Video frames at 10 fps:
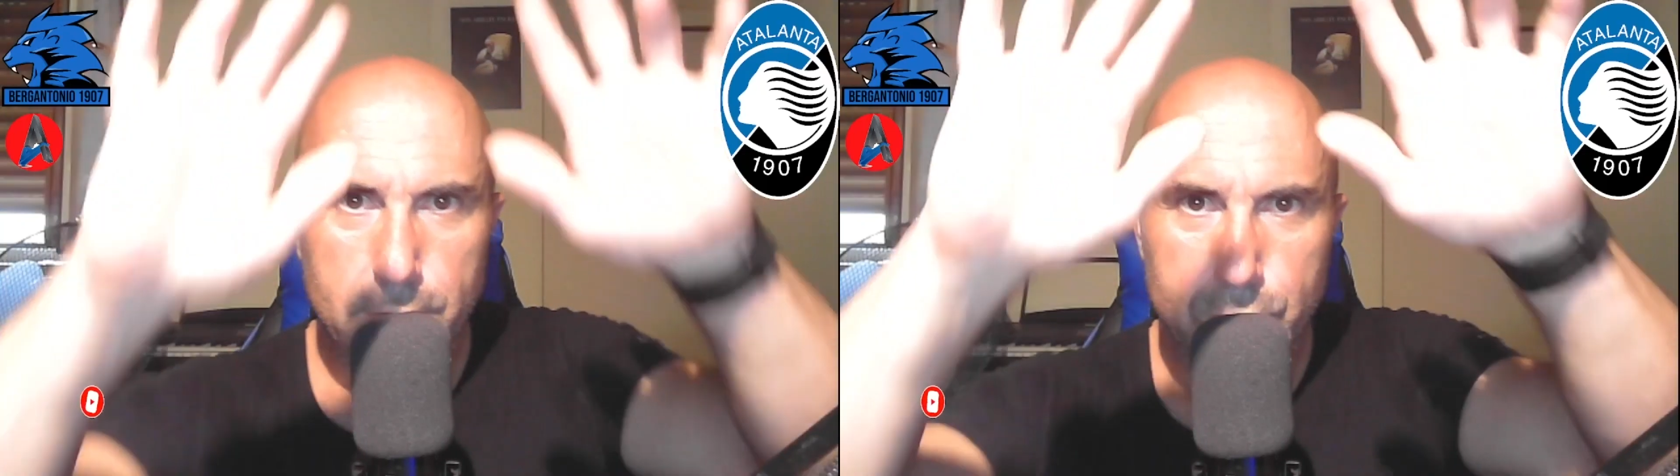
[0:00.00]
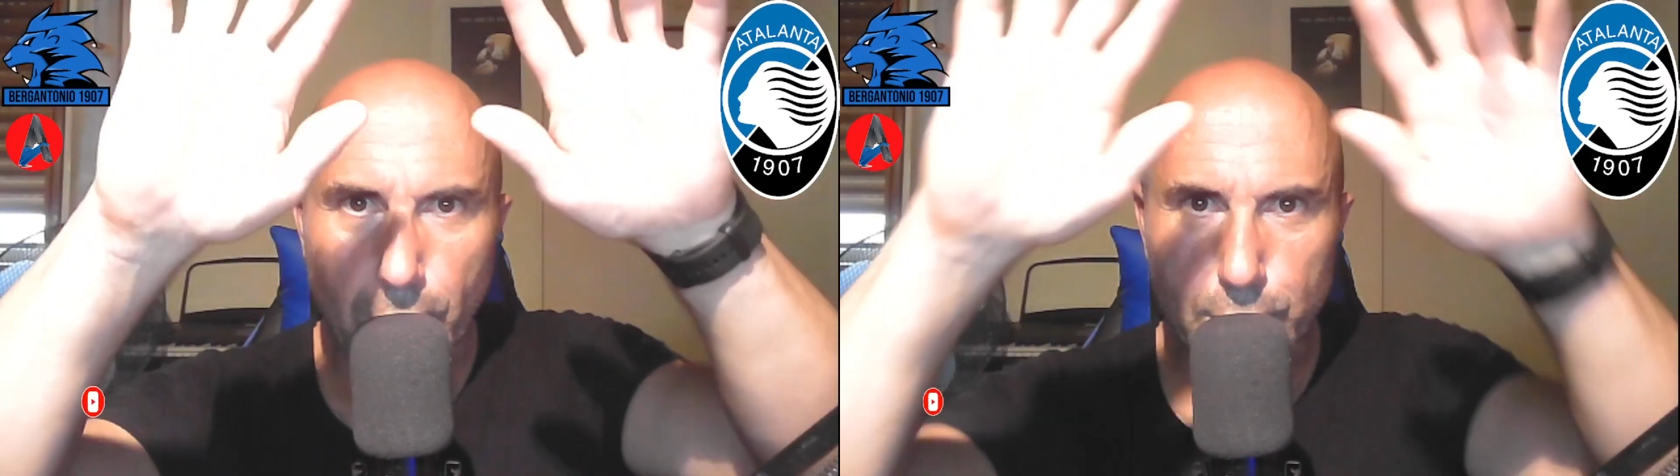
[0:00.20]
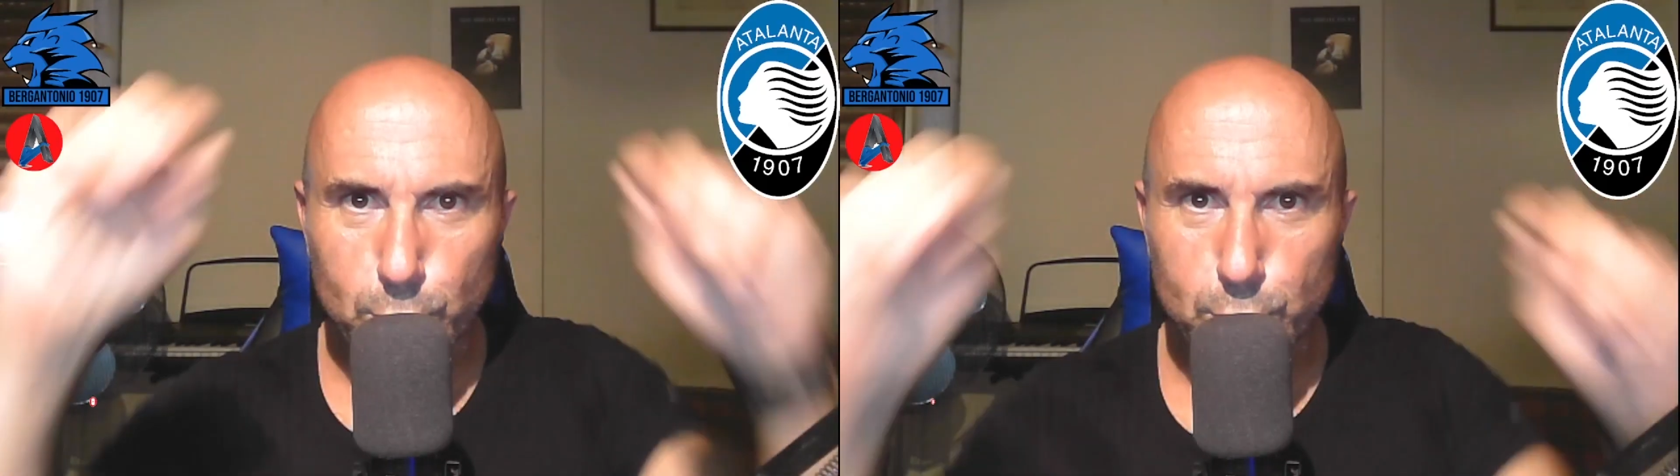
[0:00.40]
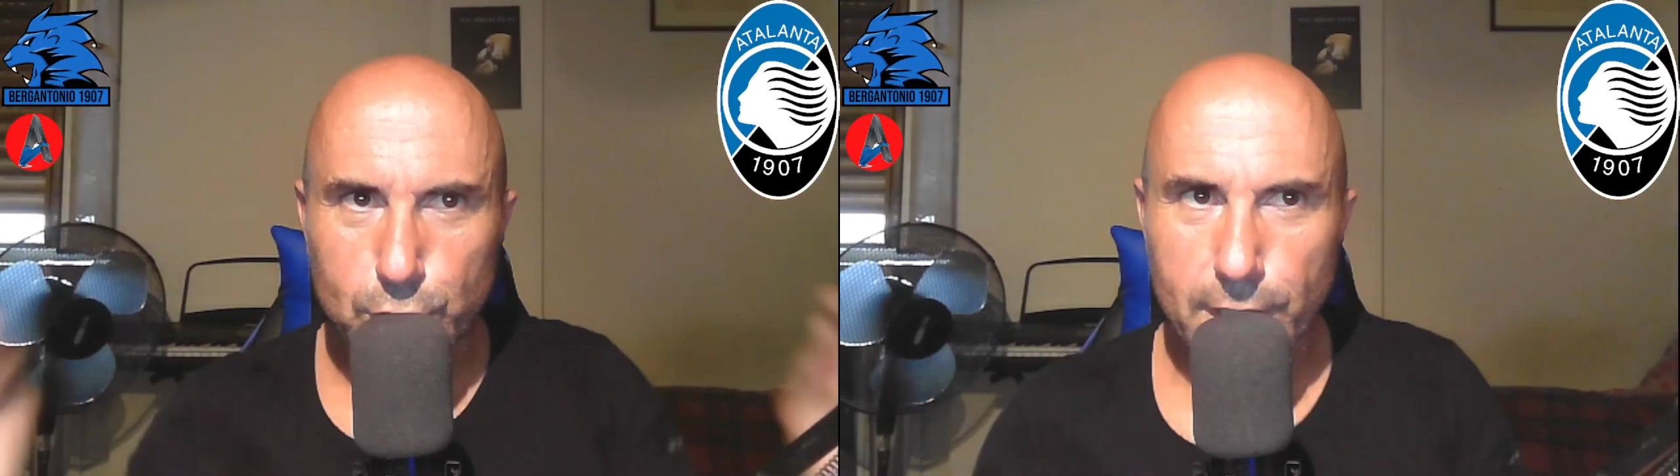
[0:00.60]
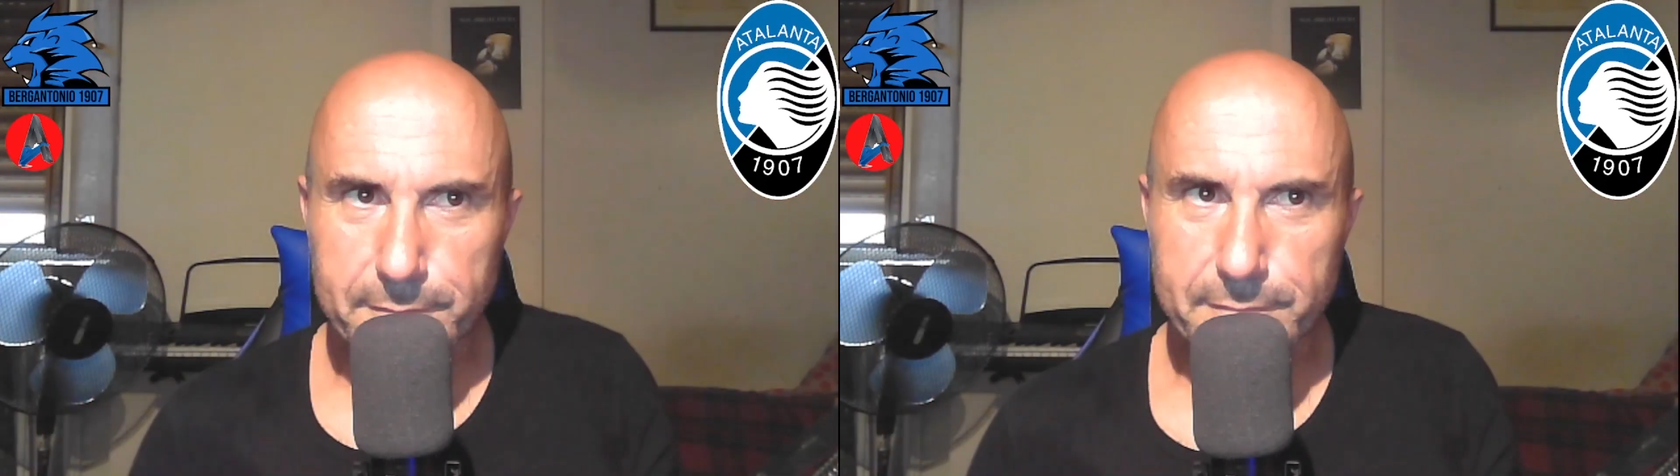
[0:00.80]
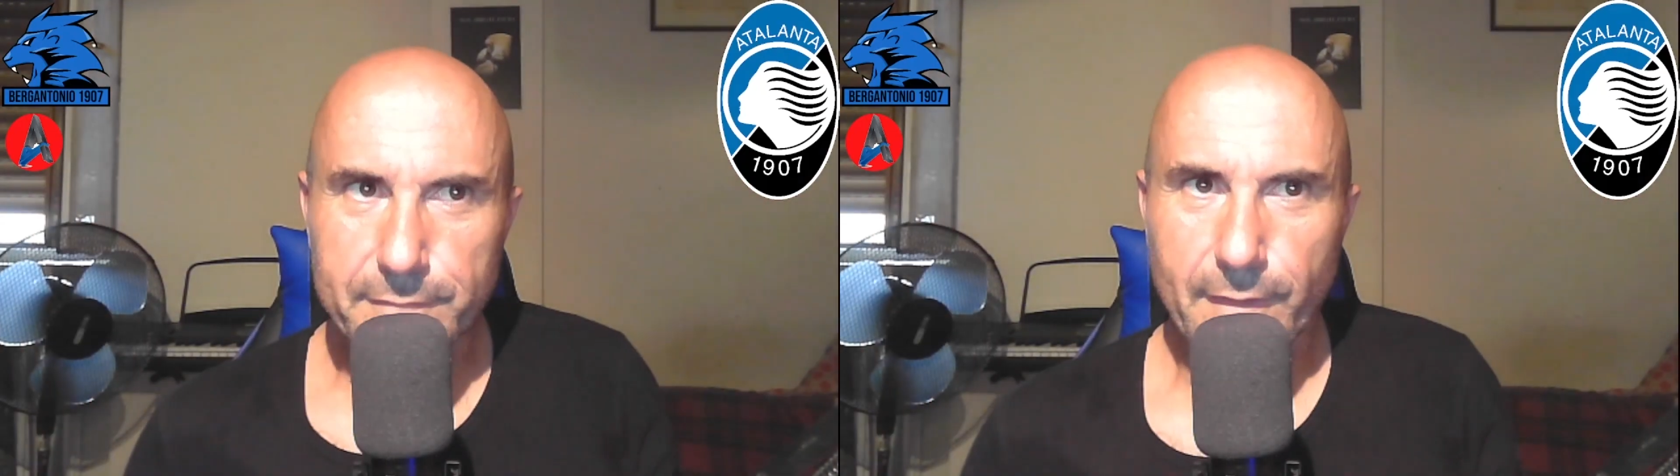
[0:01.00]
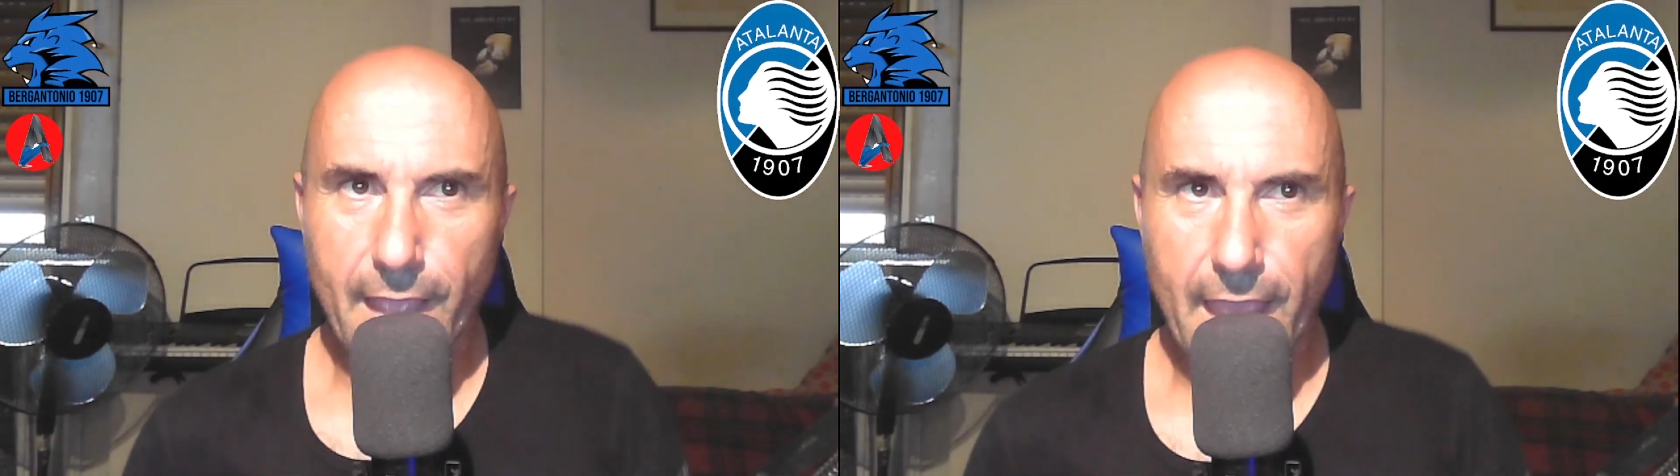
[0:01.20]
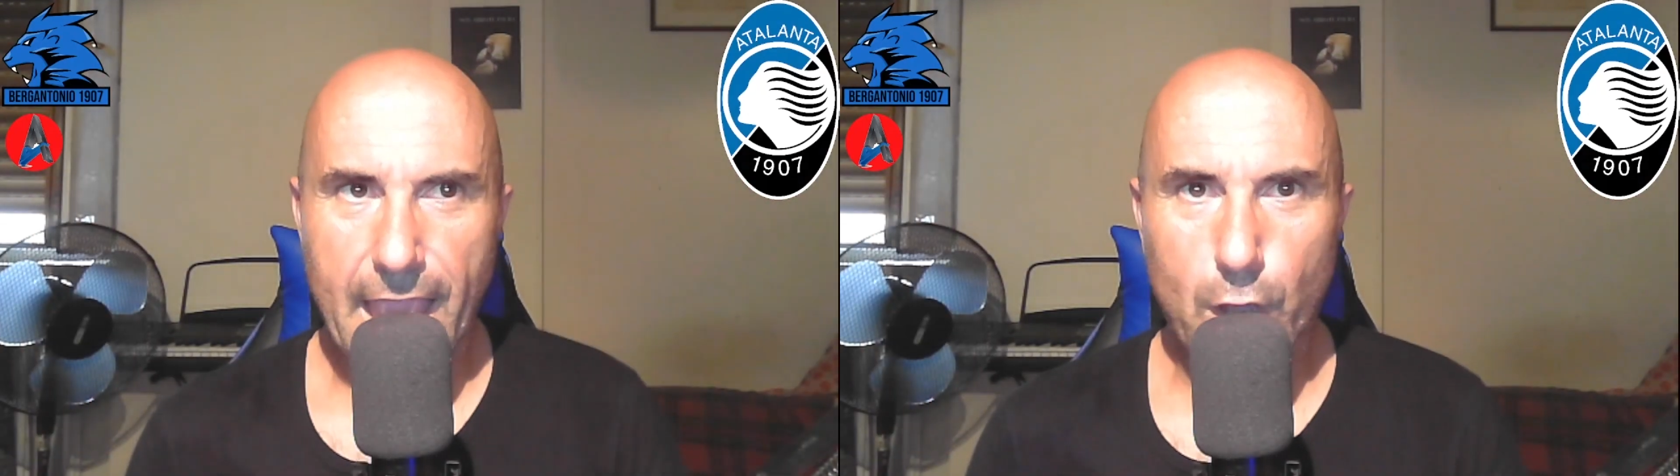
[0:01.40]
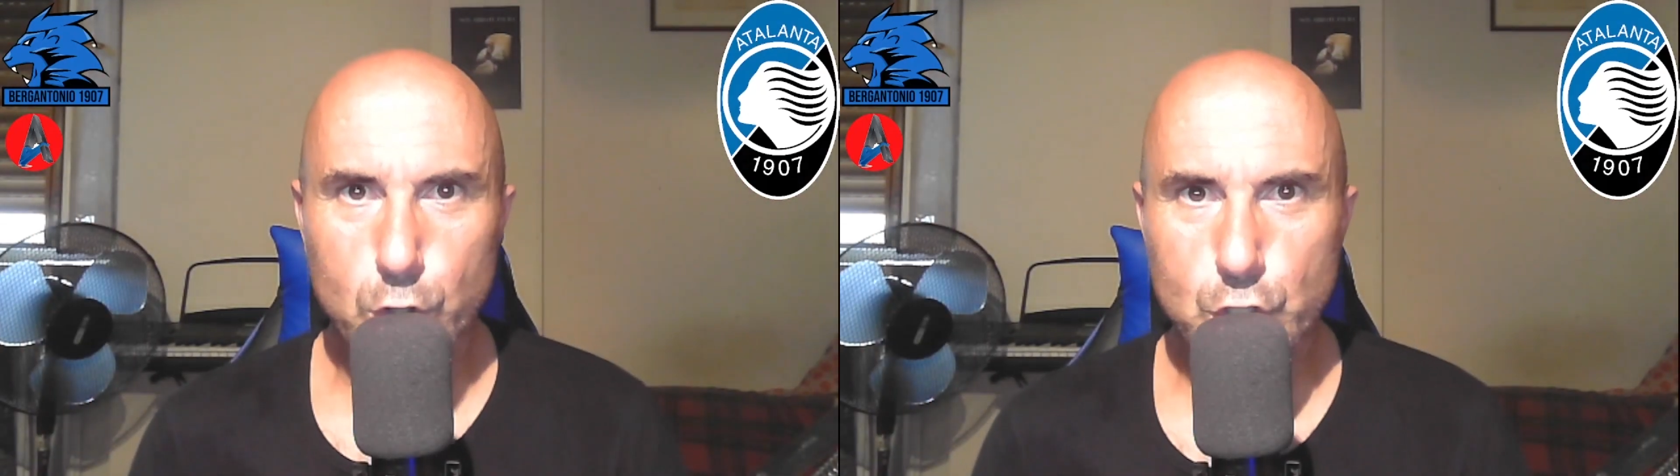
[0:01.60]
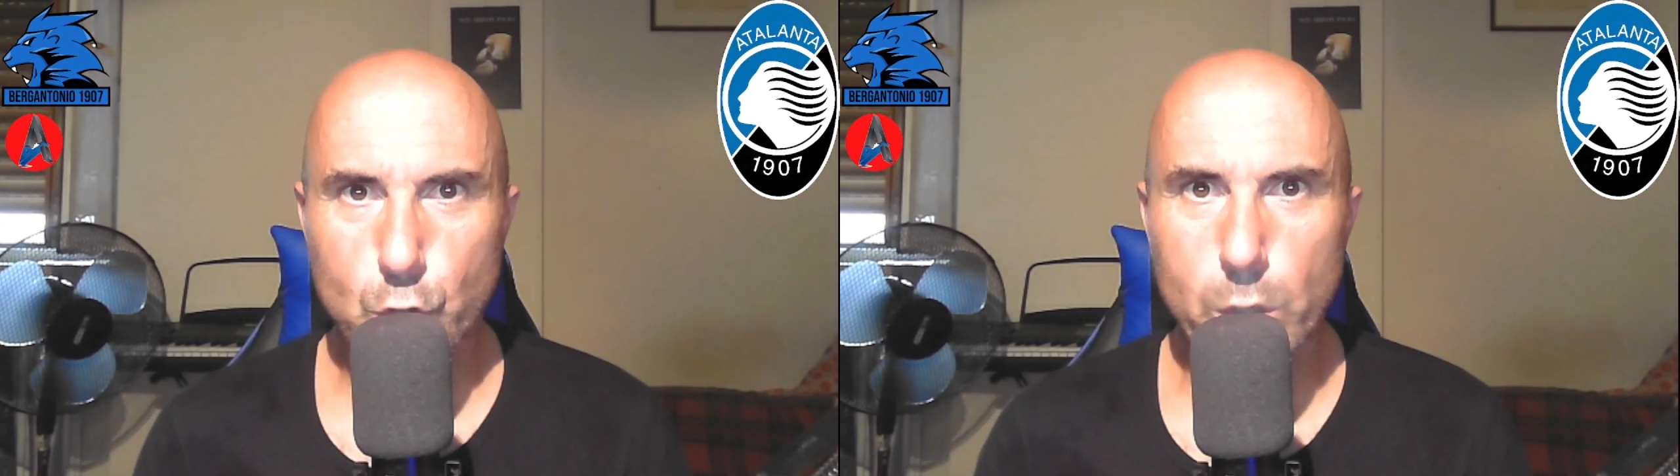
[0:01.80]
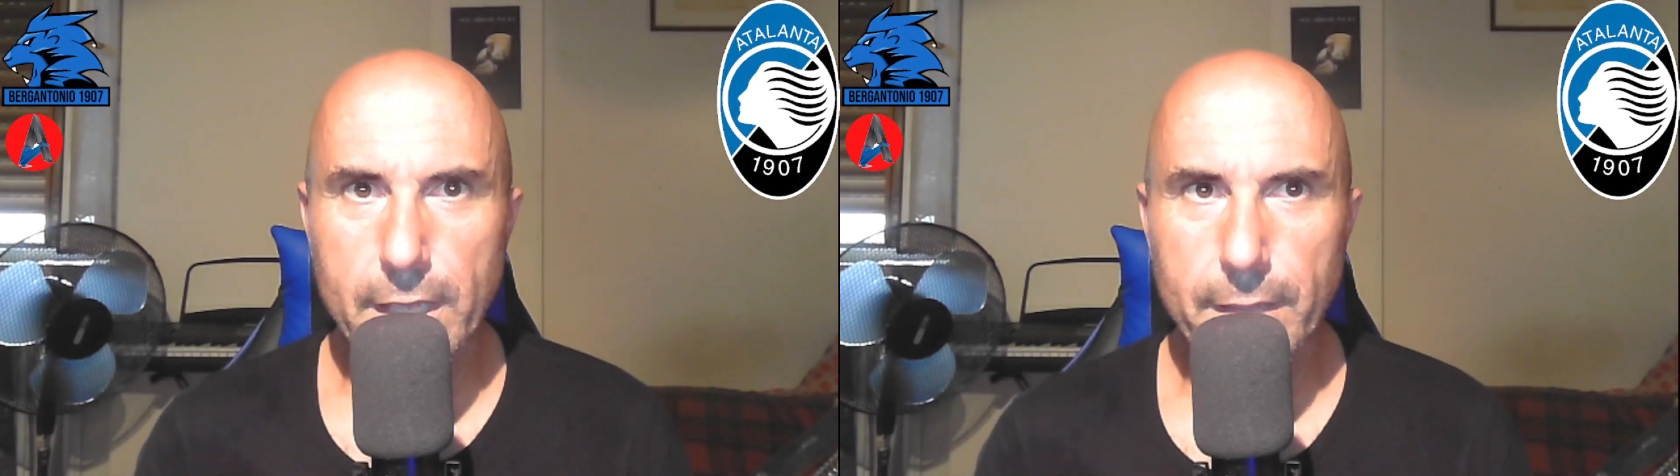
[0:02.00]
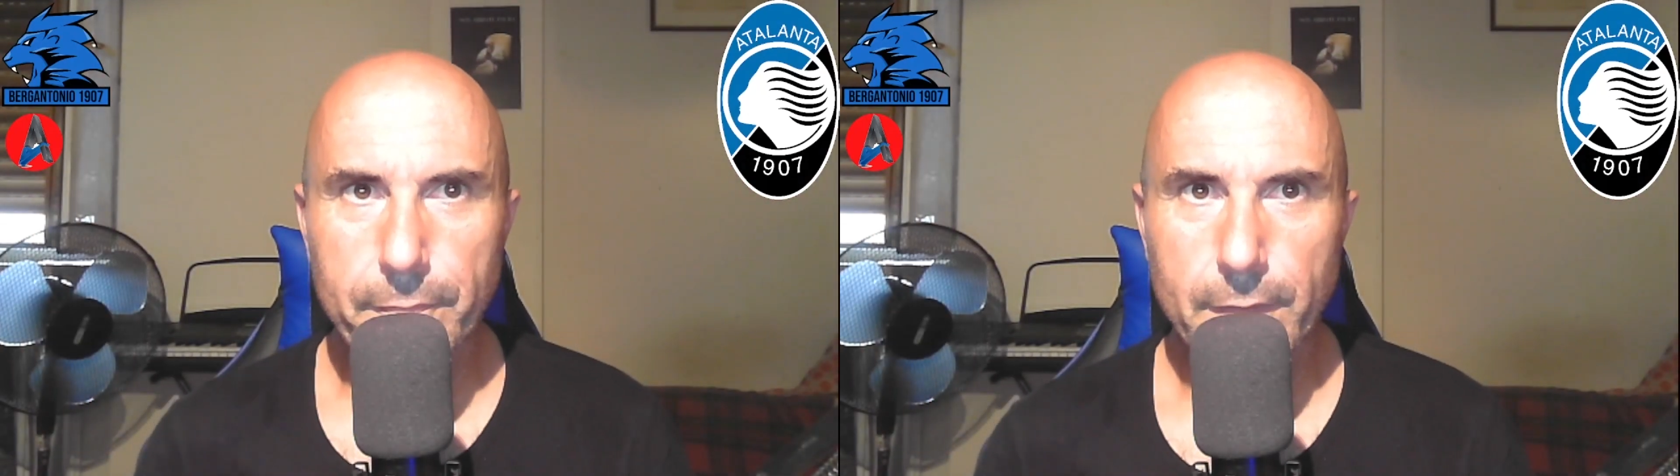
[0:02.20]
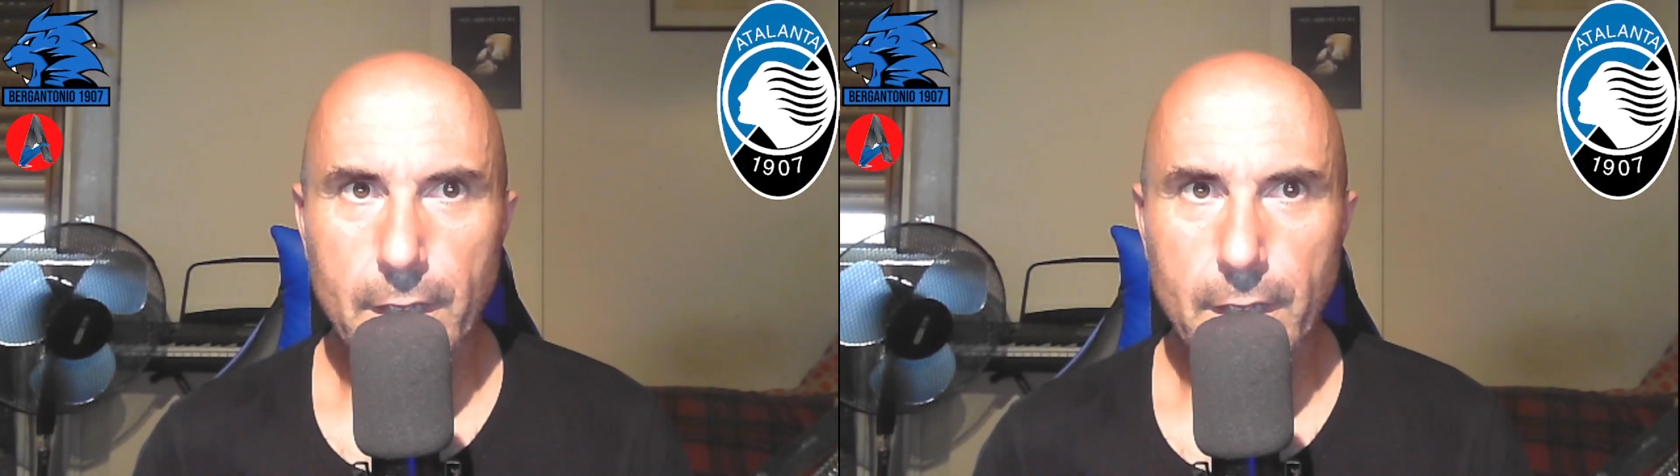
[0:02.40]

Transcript: Ciao a tutti, eccoci qui